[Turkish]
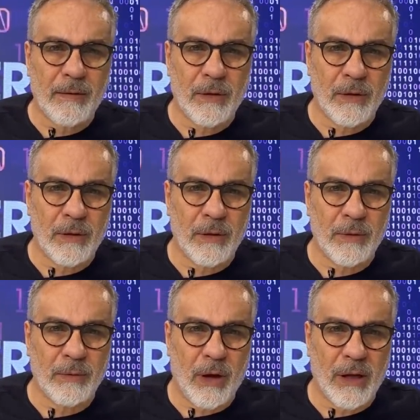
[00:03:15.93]

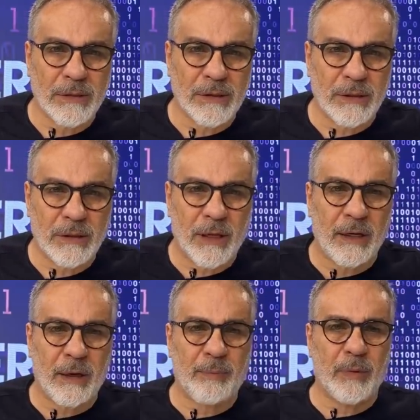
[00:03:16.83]
e,
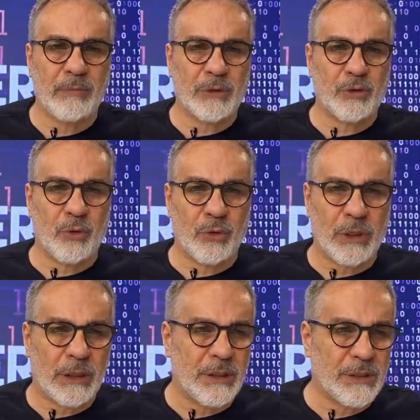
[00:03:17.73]
hazırlıklar yapılmış
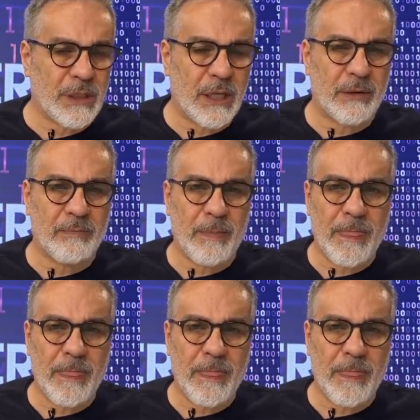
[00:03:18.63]
oradaki işte